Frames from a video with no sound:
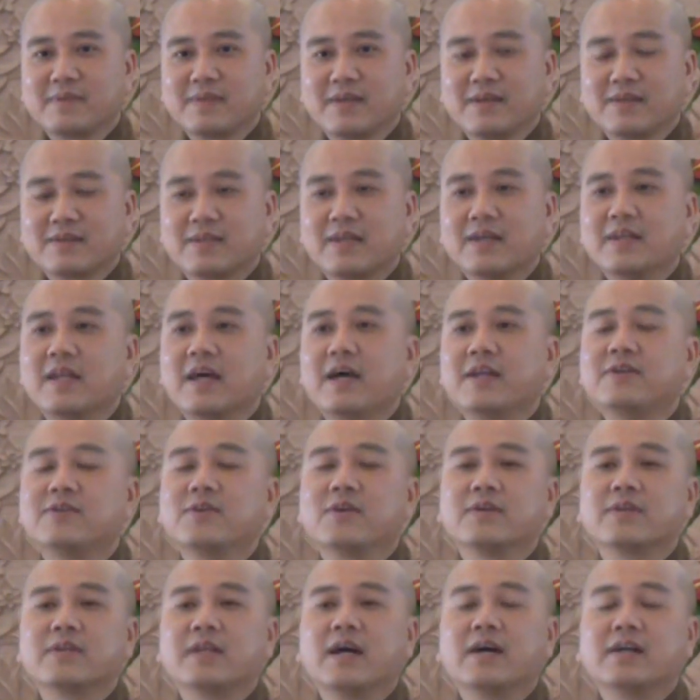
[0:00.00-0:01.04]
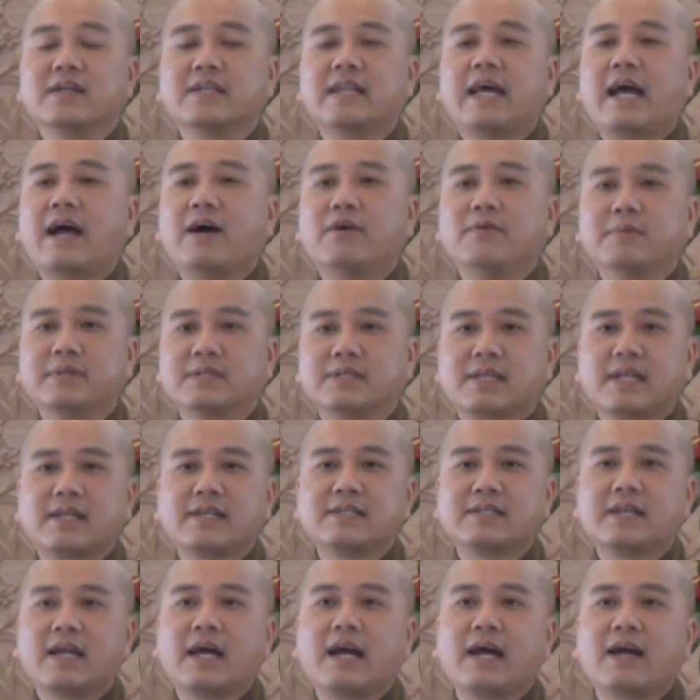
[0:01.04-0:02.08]
cho nên rồi đời nào mình sanh
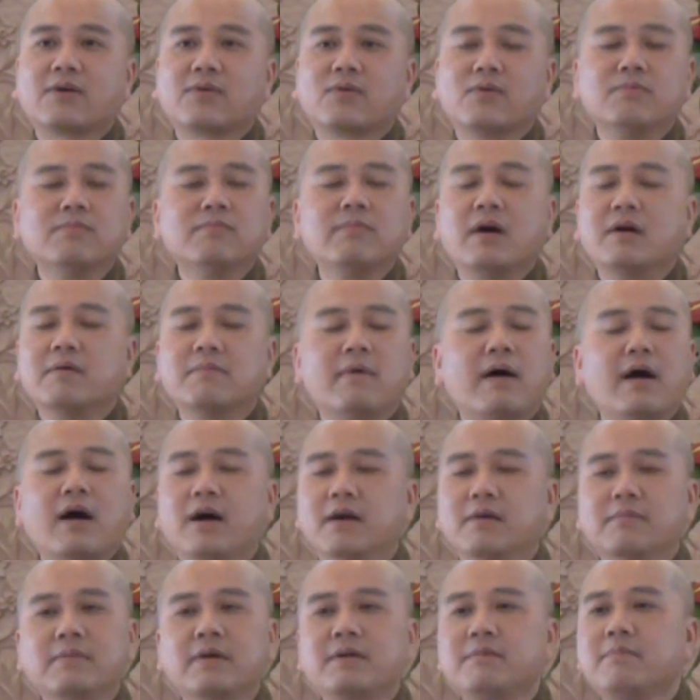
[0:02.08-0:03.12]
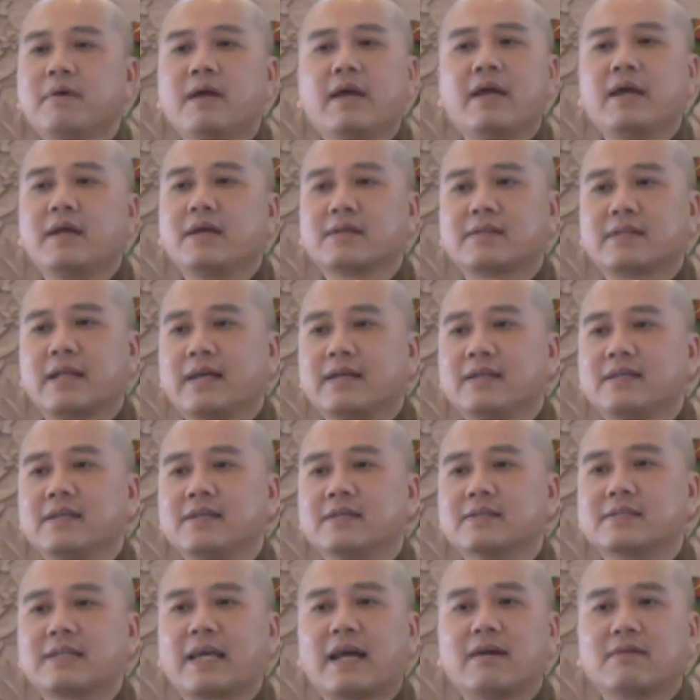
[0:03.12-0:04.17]
ra cũng mờ mờ mê mê tại vì
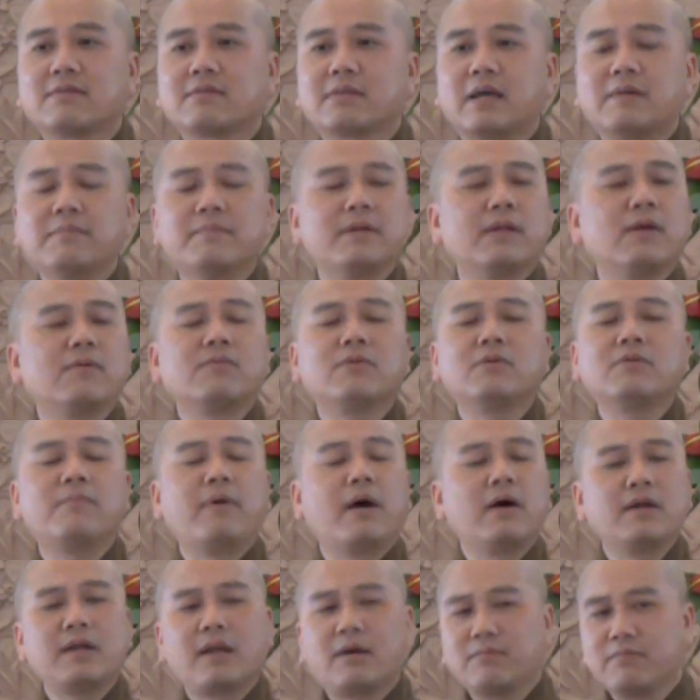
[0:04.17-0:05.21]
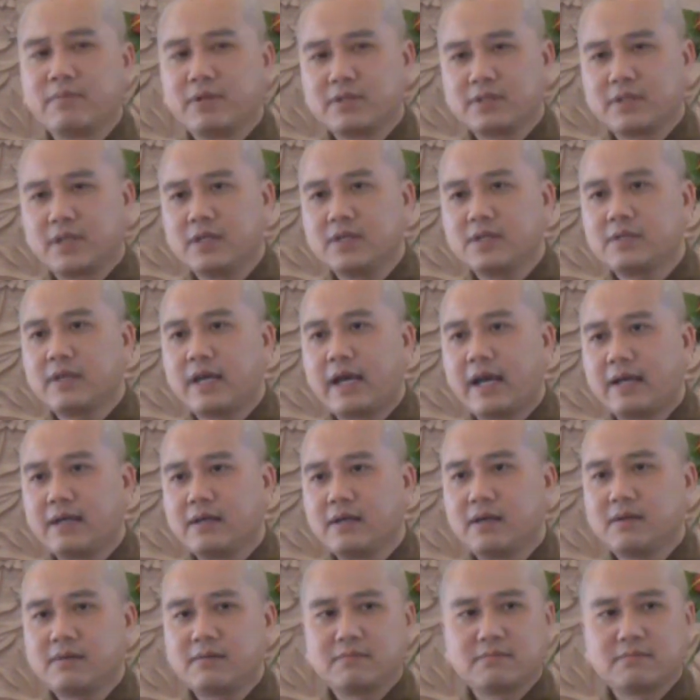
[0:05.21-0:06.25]
sao tại mình không có mở lòng mình chỉ cho ai hết